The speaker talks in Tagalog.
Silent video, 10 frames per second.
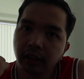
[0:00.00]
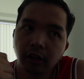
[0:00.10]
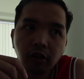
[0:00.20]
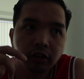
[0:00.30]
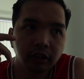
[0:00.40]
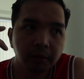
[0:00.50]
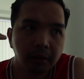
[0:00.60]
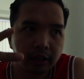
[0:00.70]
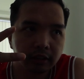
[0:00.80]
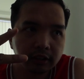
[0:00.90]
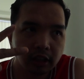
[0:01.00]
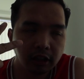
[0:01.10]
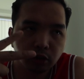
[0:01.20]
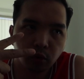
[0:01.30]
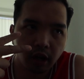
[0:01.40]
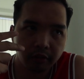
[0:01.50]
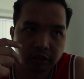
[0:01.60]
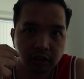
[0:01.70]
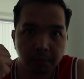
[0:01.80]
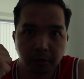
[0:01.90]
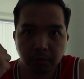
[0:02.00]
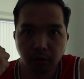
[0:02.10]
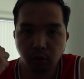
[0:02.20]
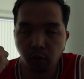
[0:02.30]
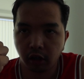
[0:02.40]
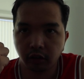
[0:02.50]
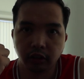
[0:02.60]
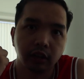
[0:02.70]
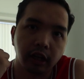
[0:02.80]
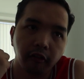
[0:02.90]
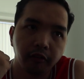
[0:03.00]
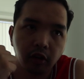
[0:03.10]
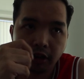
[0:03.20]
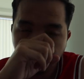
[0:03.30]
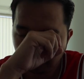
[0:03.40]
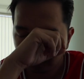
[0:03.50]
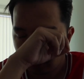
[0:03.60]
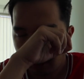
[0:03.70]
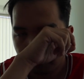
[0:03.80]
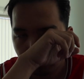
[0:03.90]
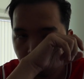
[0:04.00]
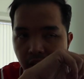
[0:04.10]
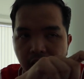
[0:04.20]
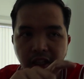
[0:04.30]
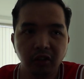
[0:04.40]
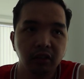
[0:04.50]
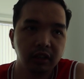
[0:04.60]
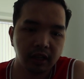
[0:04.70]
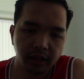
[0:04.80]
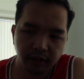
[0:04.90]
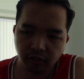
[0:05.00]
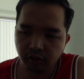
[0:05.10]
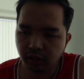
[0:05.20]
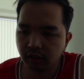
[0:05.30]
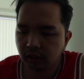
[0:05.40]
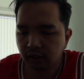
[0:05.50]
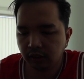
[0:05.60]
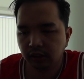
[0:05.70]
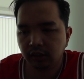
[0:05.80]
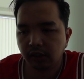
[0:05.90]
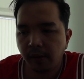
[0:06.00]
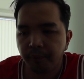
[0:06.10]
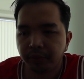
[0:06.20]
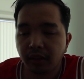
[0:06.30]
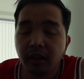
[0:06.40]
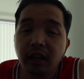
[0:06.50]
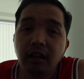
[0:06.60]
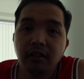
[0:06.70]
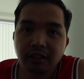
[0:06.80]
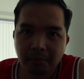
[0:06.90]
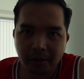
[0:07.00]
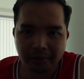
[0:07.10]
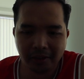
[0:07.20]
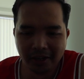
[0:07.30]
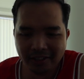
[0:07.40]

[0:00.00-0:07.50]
lang tayo ng konti, magantay tayo ng 2 hours tapos mag-workout na tayo. Okay? High protein lagi yung pinakain ko eh. Ngayon lang naman.